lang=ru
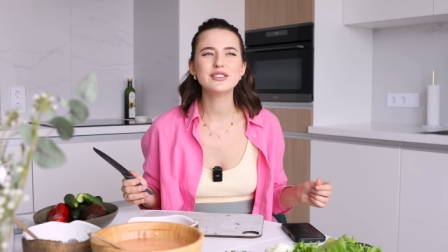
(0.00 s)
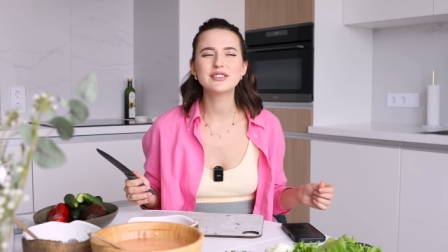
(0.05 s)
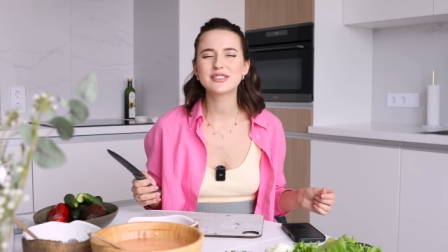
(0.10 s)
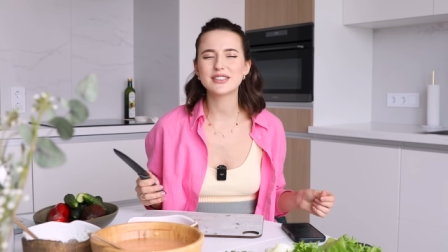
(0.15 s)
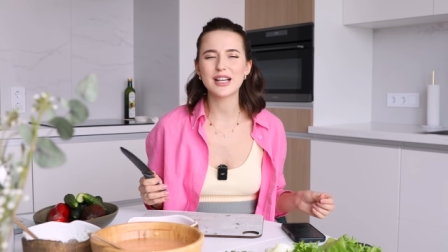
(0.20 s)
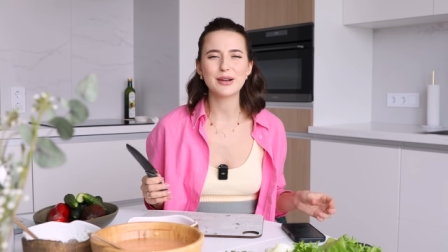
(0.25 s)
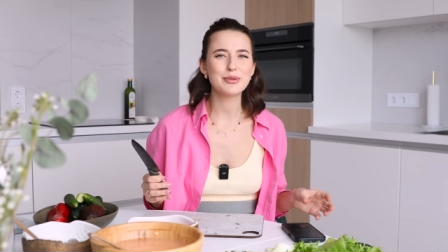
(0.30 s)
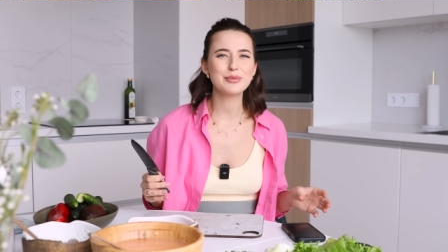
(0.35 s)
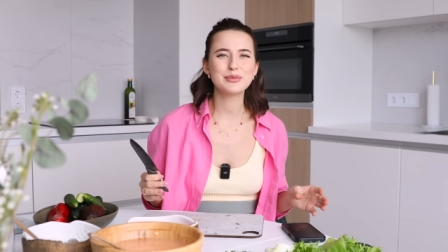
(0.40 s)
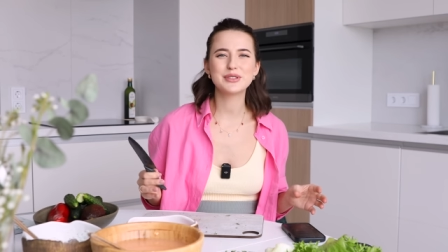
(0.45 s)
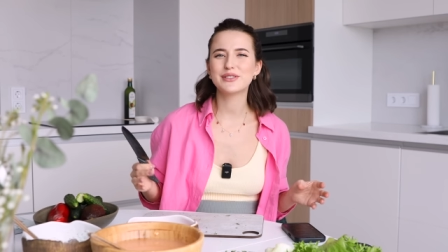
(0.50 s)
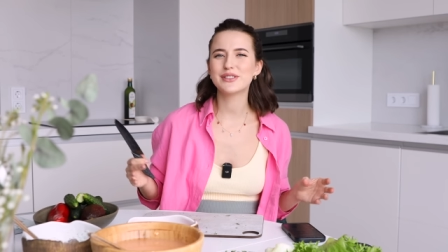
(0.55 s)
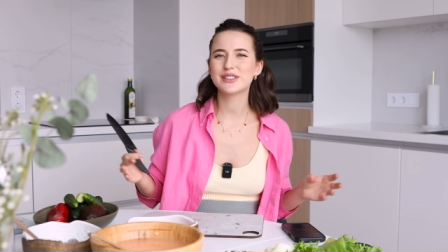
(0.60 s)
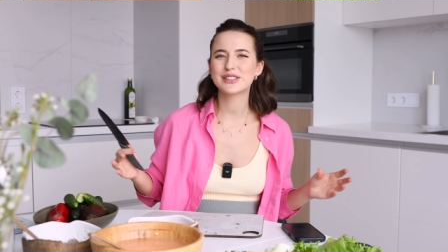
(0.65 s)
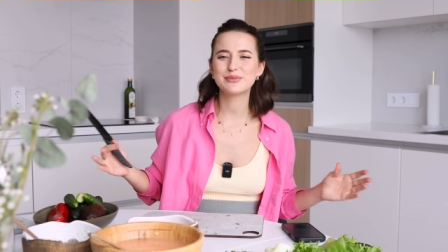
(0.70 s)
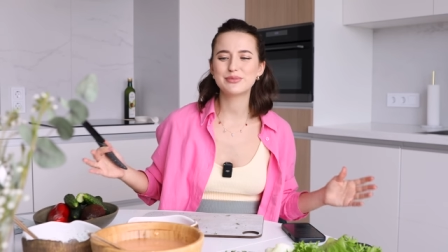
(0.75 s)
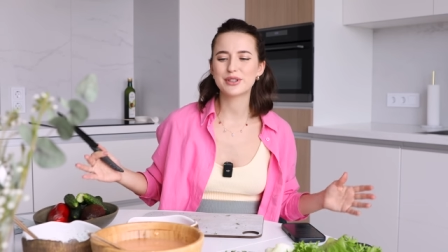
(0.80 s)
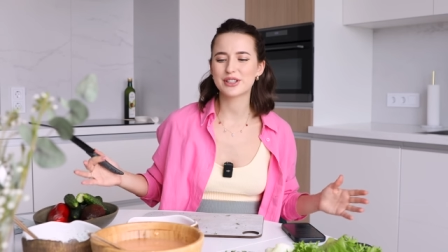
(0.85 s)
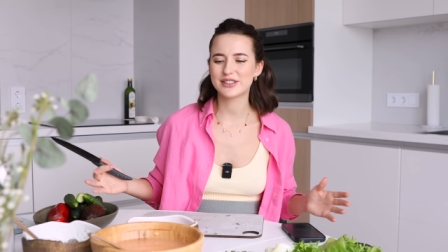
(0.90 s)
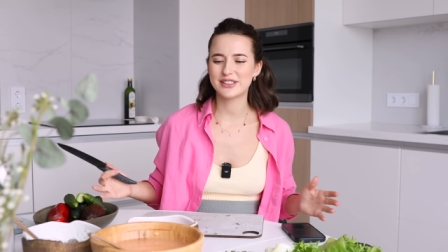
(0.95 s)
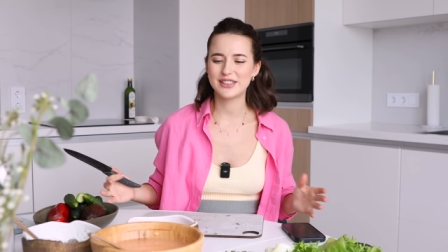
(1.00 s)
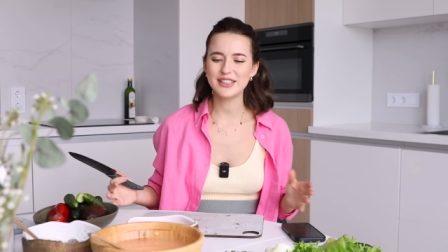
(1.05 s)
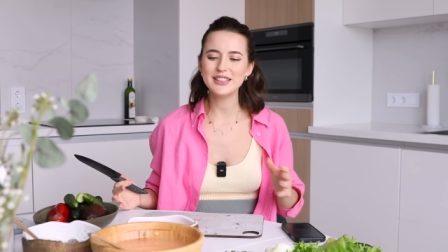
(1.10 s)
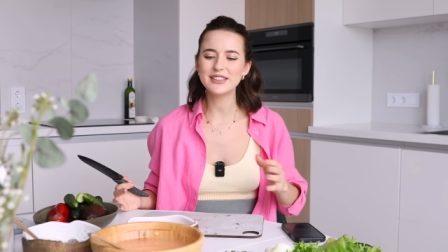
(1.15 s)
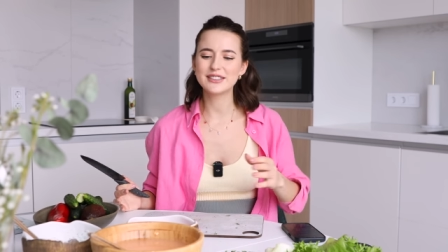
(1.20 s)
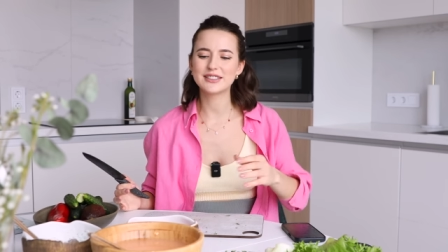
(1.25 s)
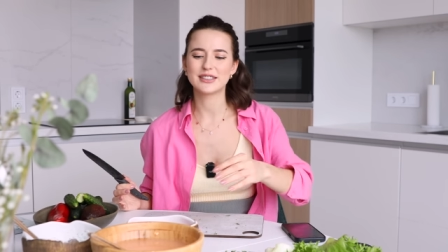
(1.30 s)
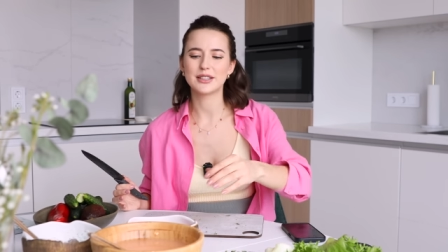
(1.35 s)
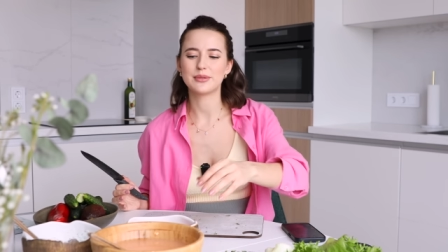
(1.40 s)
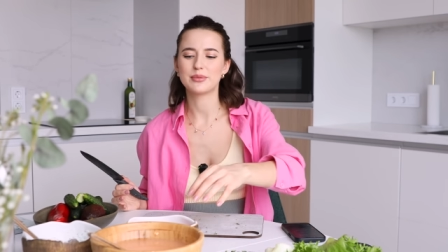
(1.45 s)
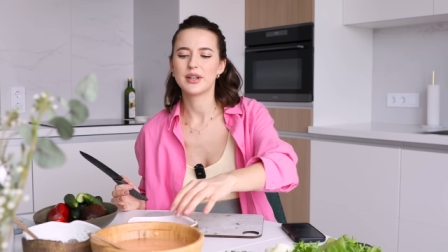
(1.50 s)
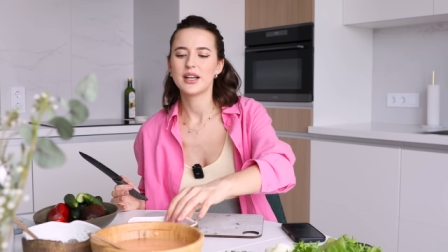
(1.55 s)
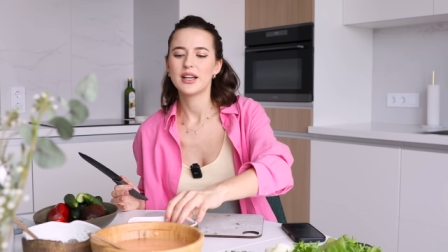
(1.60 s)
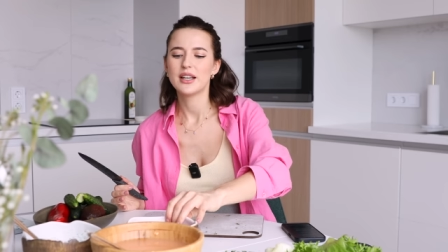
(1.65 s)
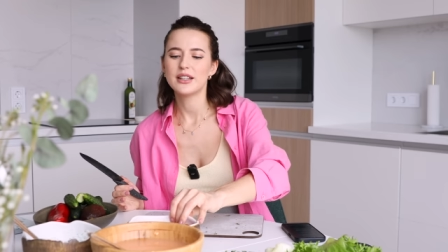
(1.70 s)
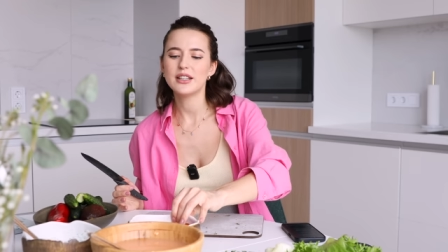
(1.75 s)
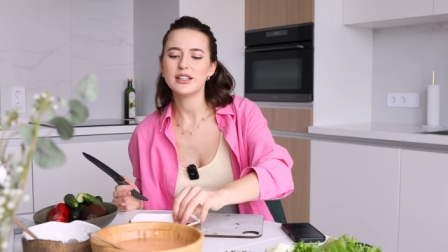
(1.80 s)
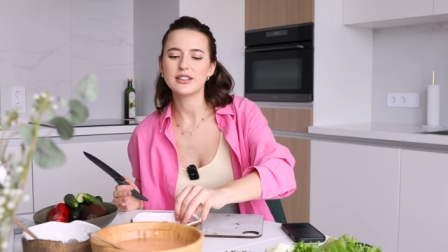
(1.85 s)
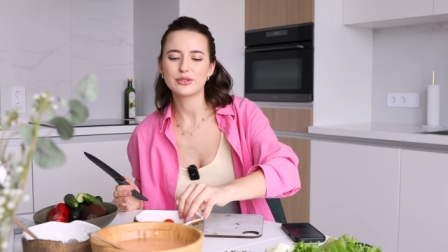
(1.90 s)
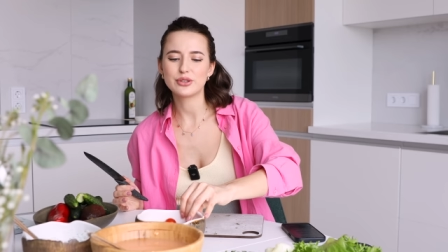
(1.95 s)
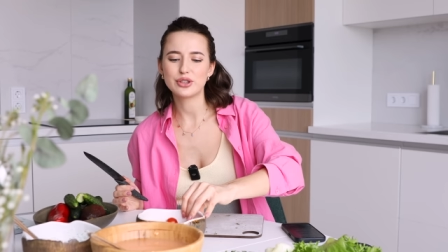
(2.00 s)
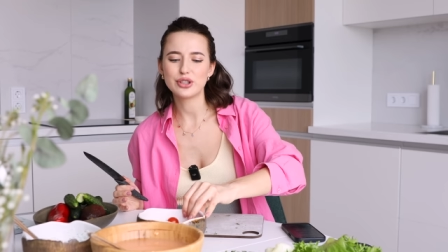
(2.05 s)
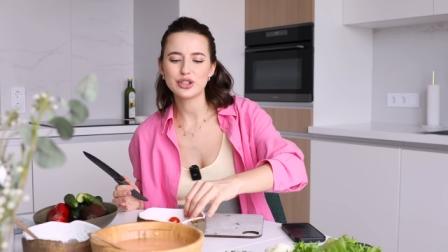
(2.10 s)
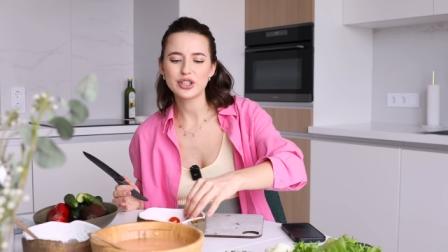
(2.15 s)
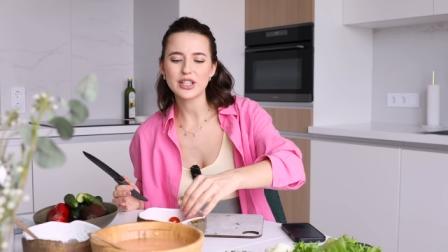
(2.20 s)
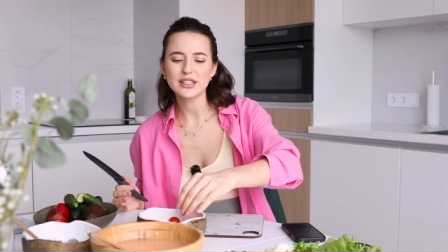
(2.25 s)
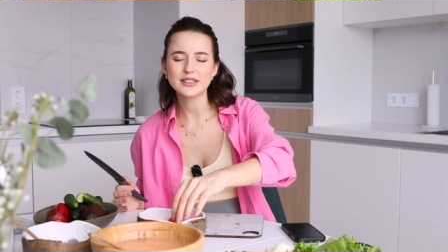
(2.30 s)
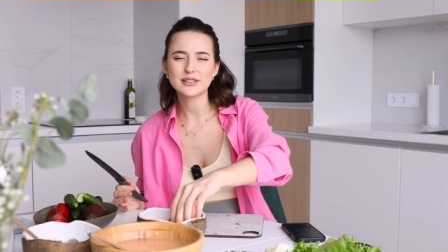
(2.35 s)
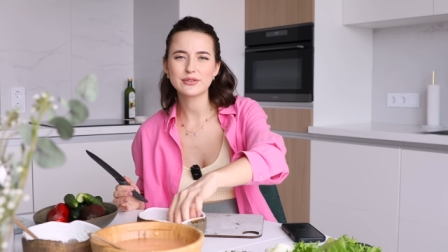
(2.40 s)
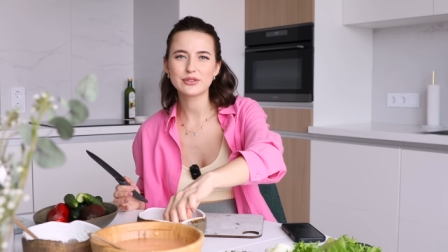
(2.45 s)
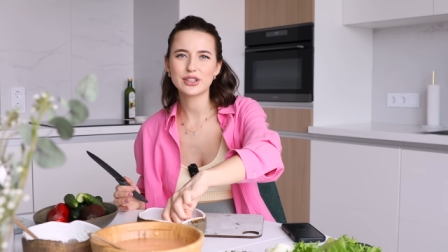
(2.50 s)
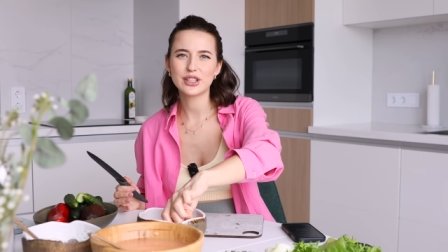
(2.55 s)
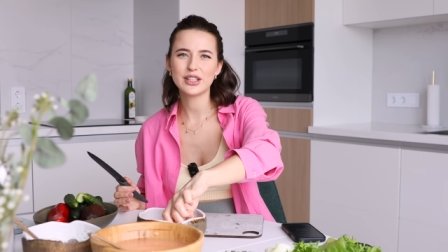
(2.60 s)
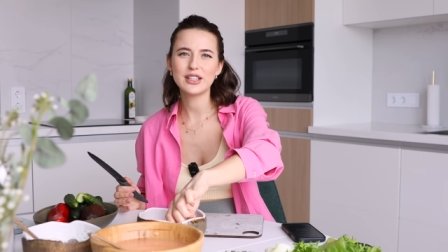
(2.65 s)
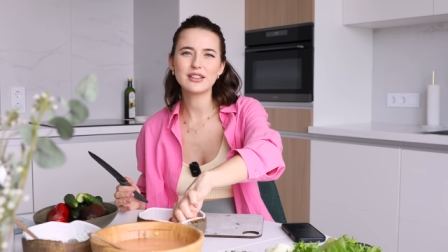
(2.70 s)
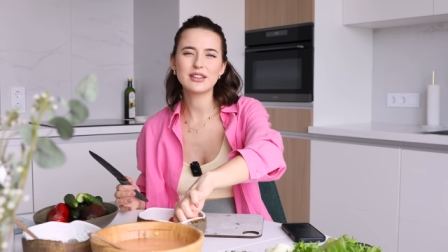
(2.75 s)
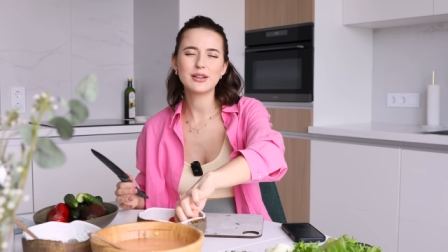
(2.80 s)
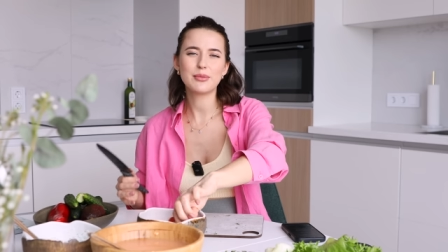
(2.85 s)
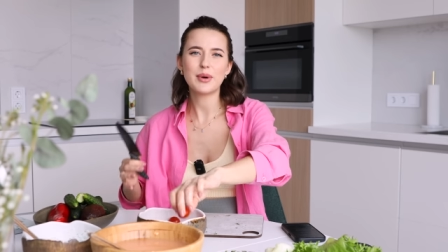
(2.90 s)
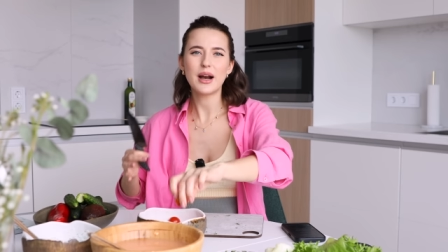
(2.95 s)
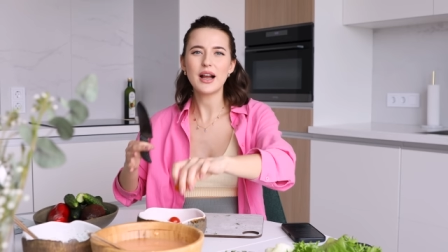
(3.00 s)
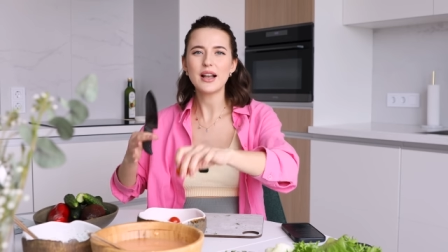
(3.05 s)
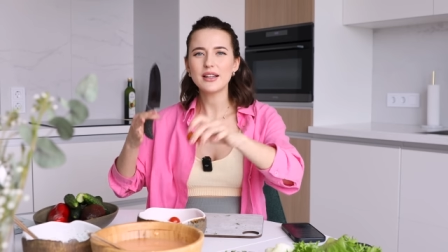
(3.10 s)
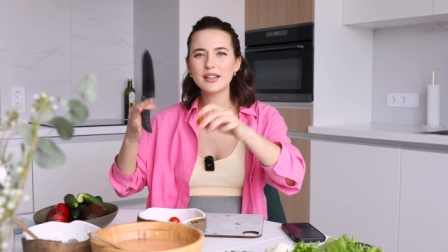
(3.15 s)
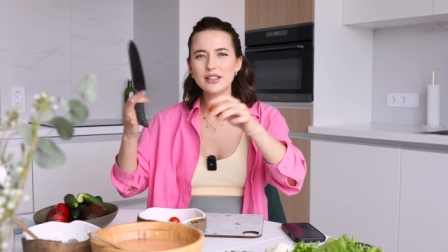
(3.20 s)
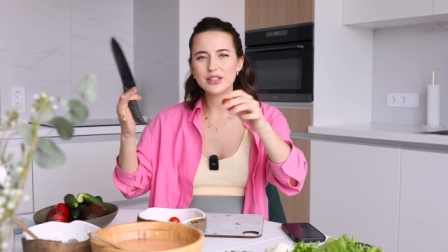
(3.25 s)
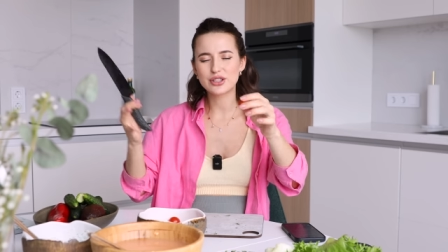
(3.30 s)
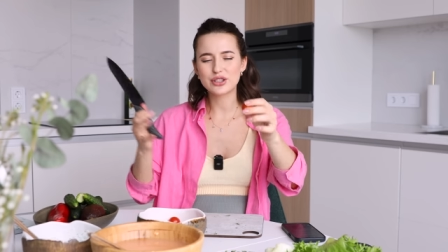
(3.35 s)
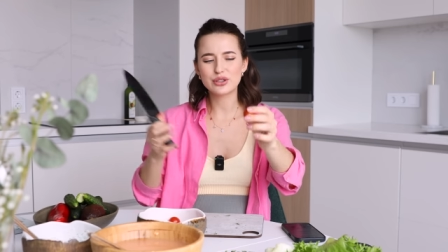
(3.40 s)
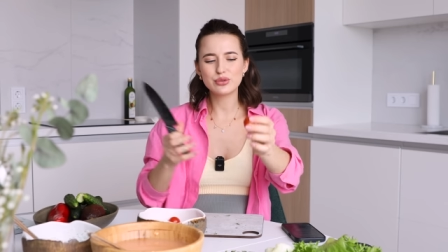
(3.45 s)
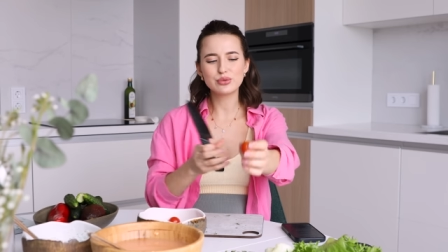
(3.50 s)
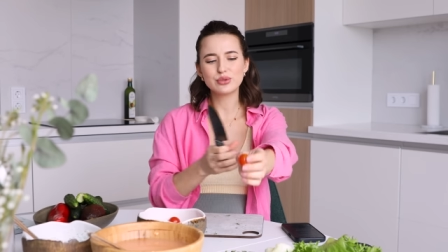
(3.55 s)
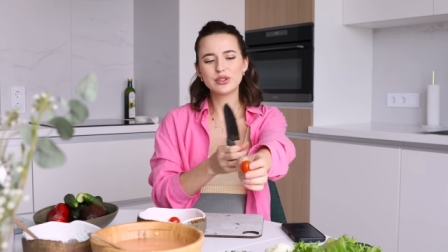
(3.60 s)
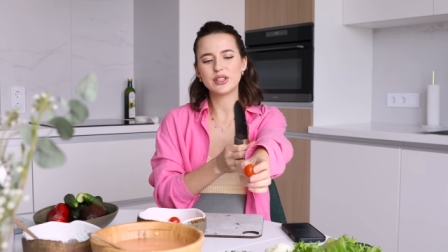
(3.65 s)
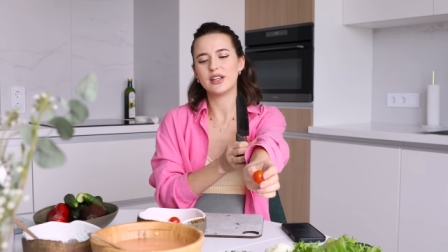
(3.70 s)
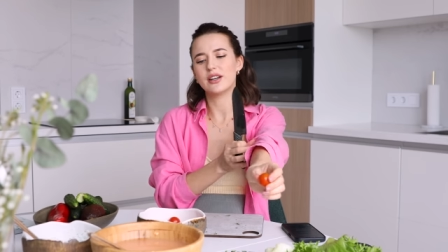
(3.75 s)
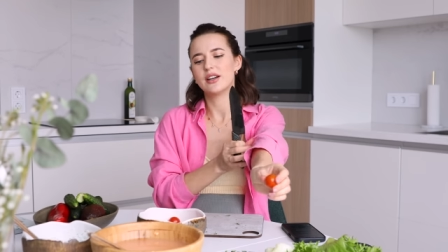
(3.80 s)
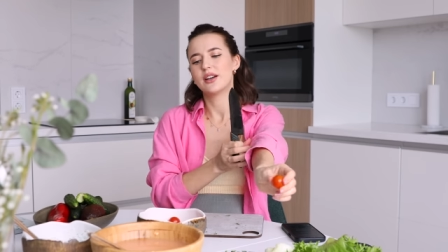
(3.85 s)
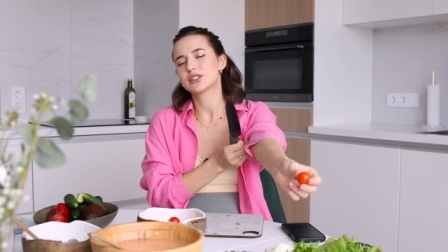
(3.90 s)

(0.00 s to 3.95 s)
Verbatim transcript: самым известным артистом. Нет, очень часто вот такие глобальные штуки,